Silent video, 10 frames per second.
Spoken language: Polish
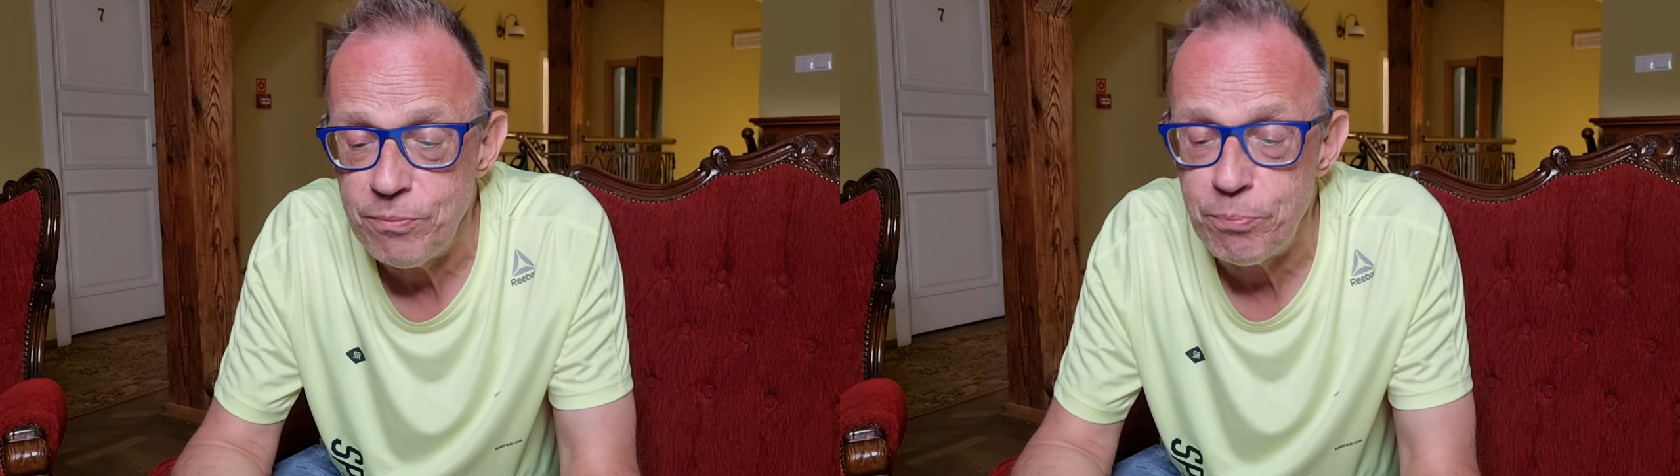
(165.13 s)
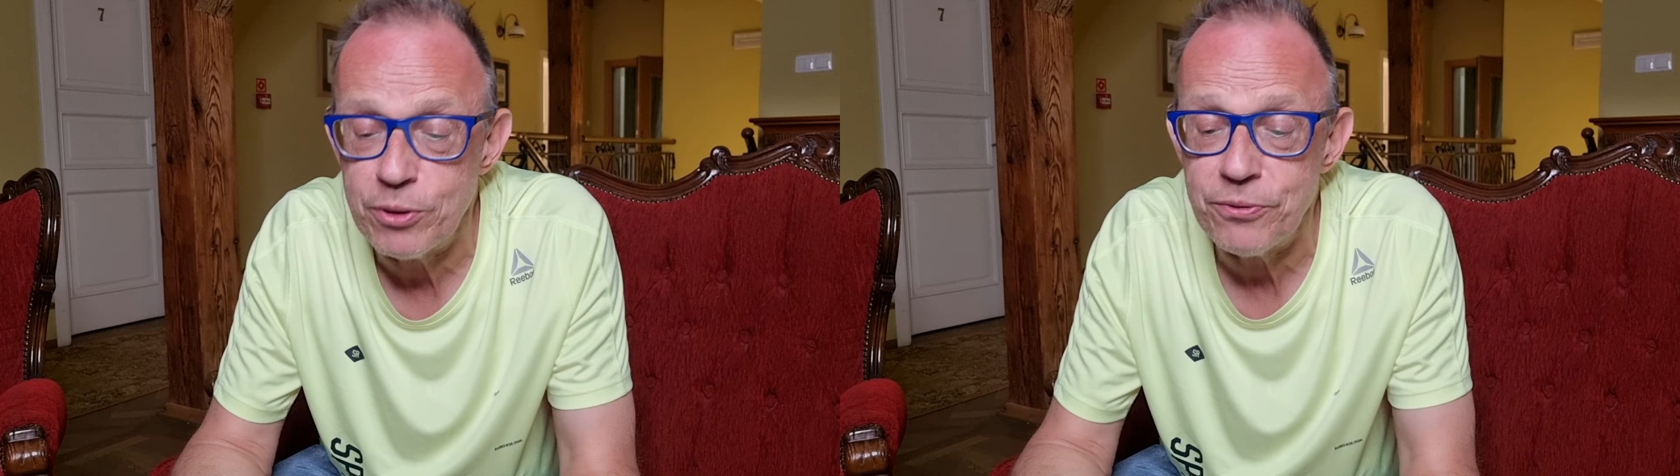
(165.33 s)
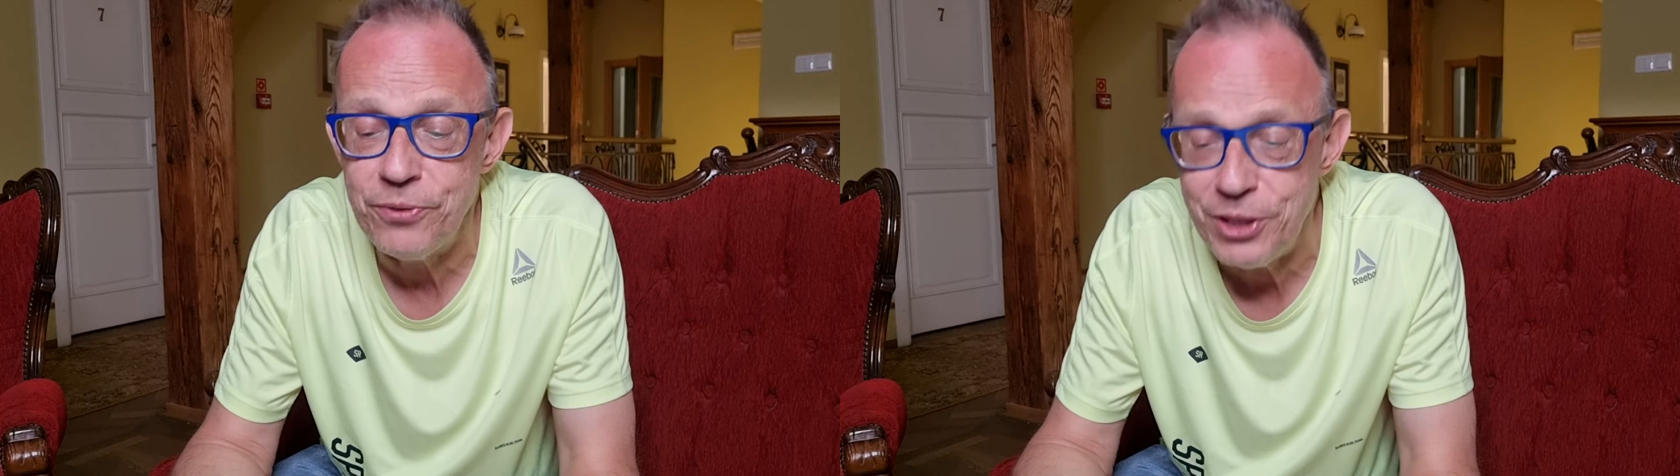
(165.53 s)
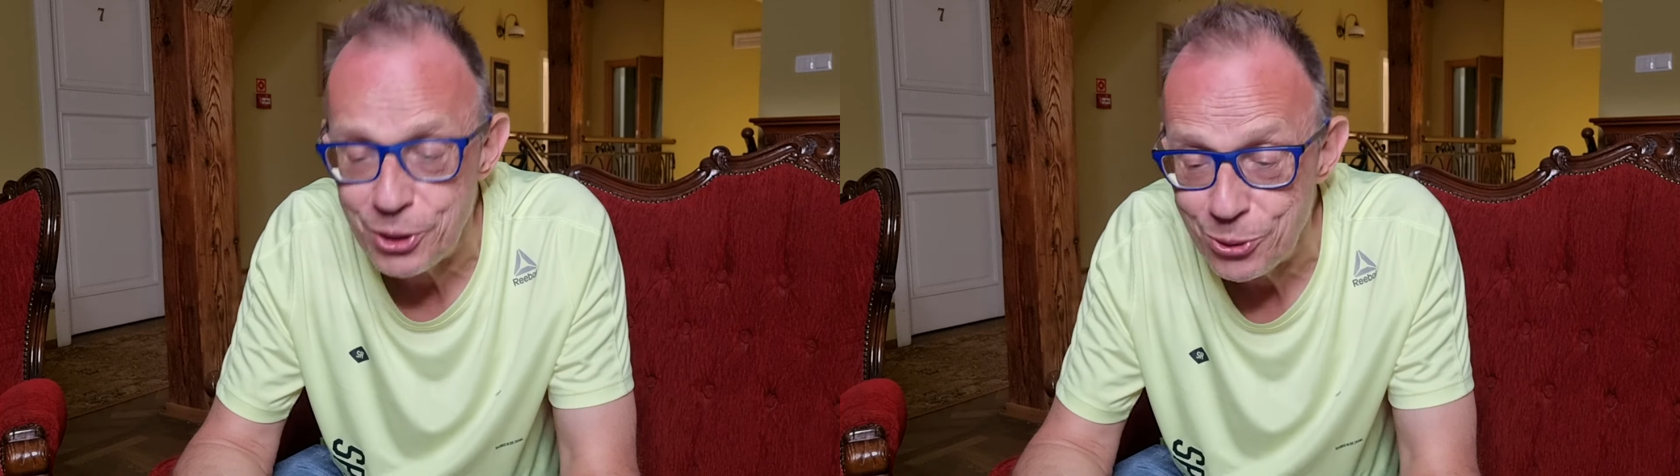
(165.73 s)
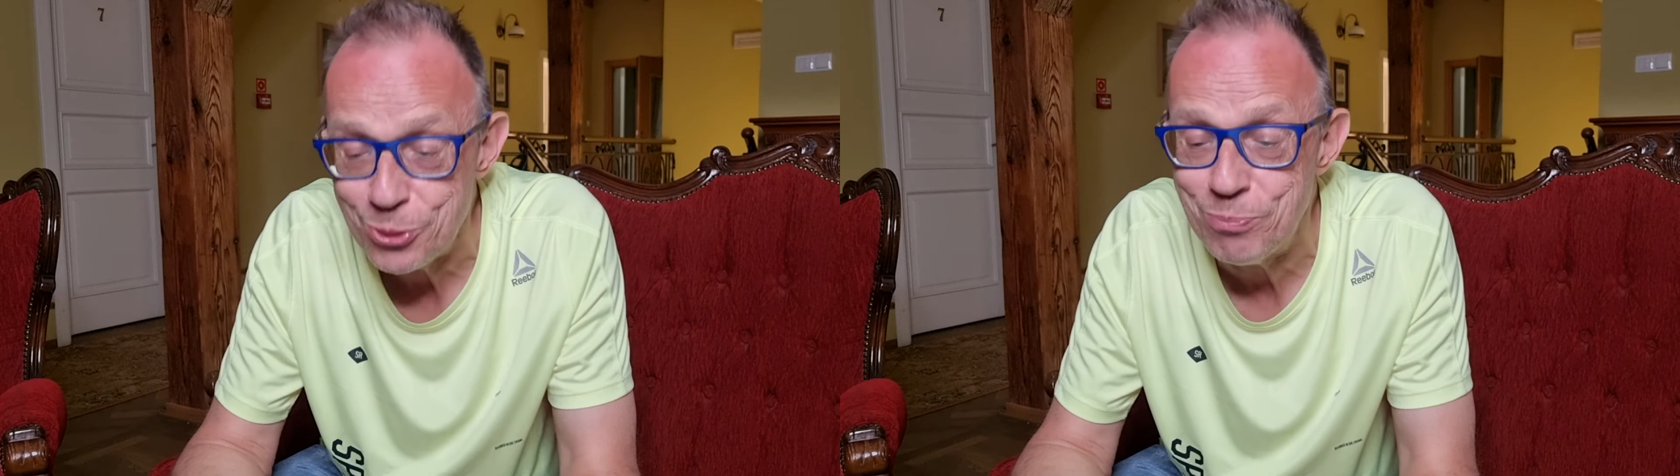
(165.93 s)

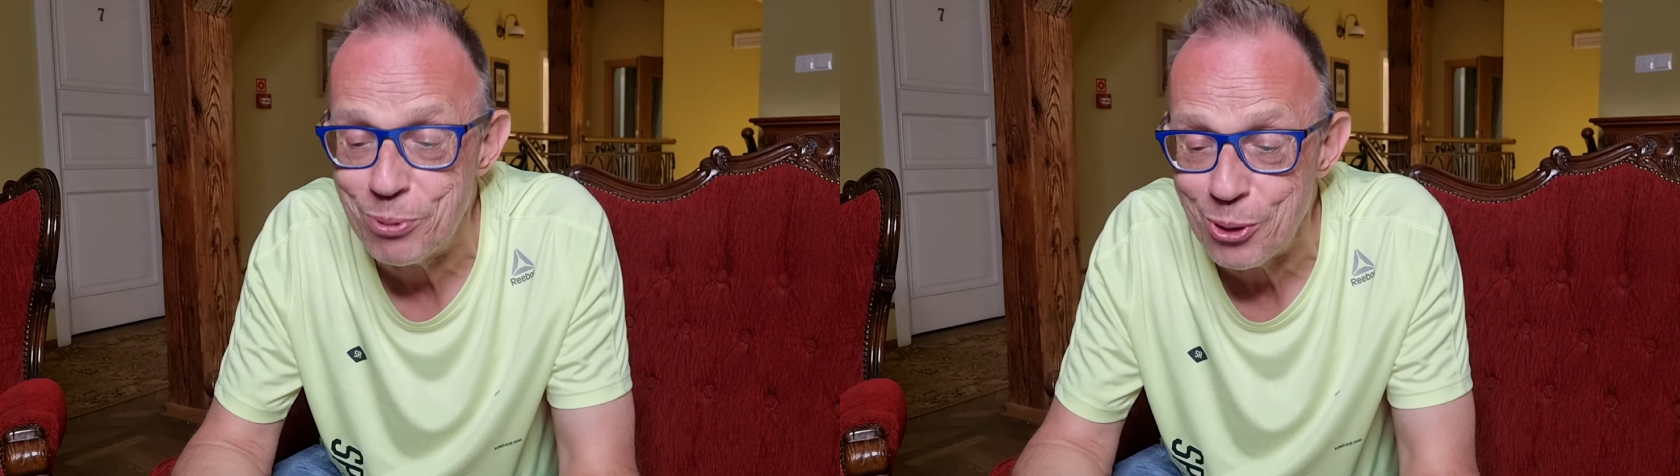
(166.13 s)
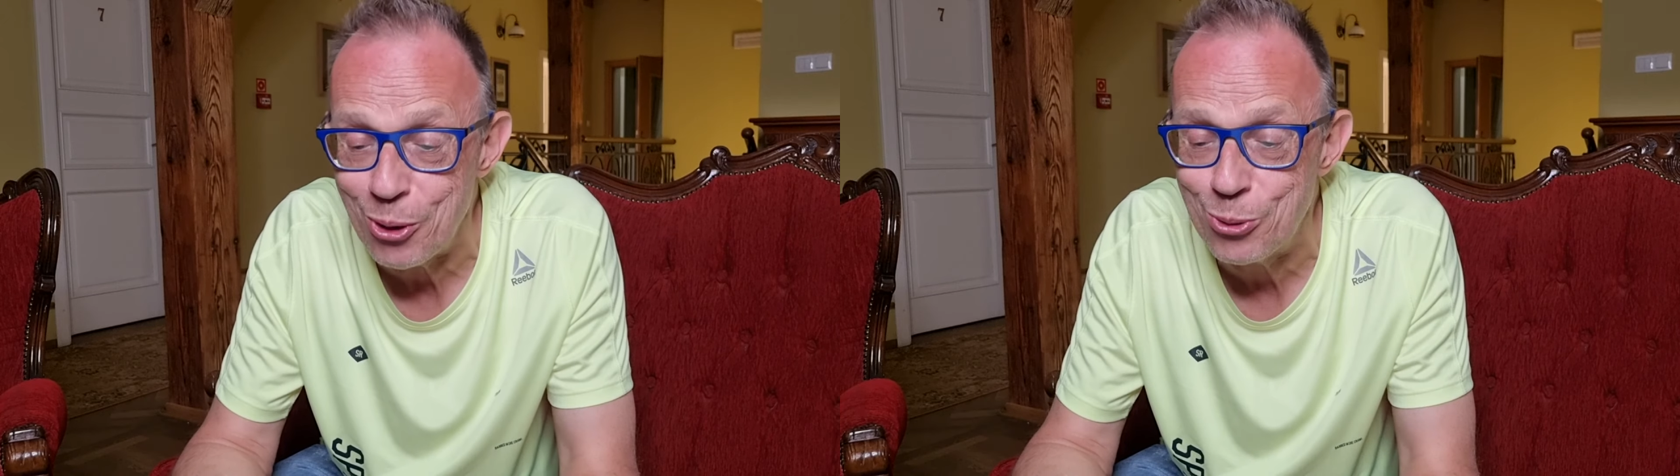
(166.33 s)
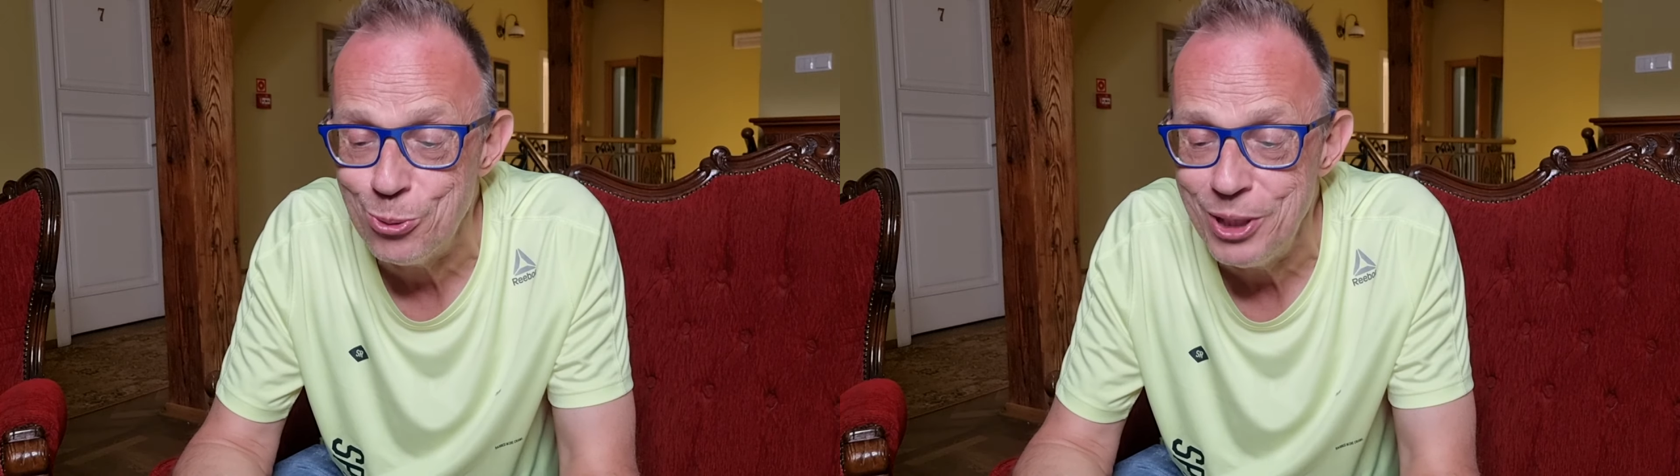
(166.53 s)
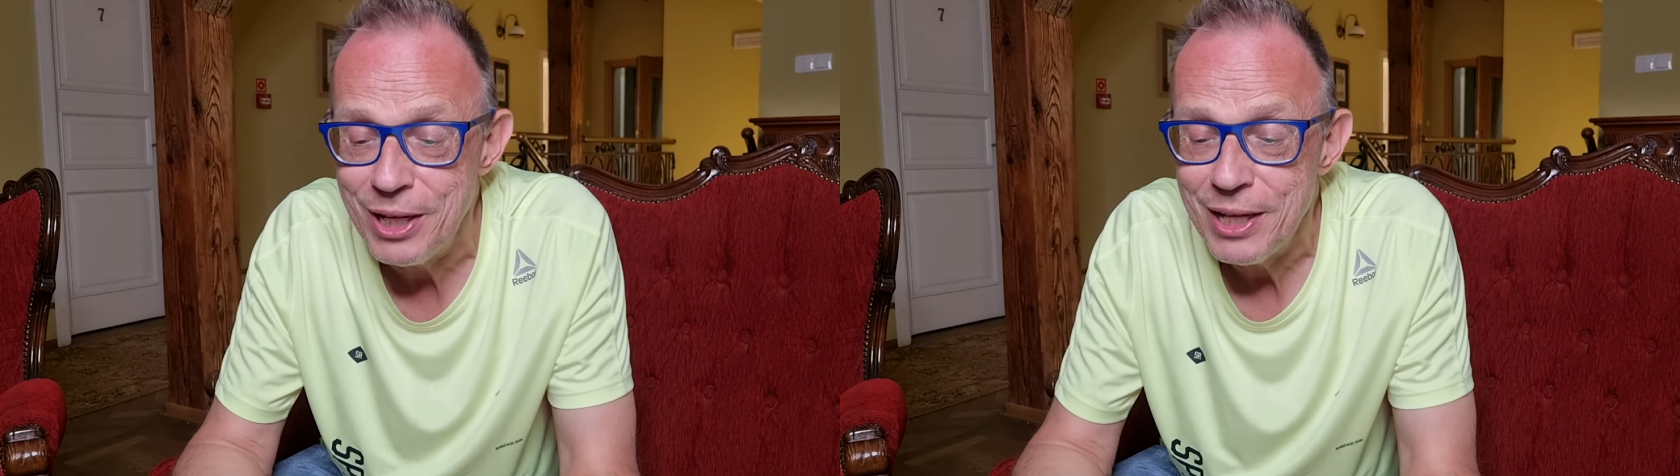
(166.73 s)
Porfiriusz, Prokul,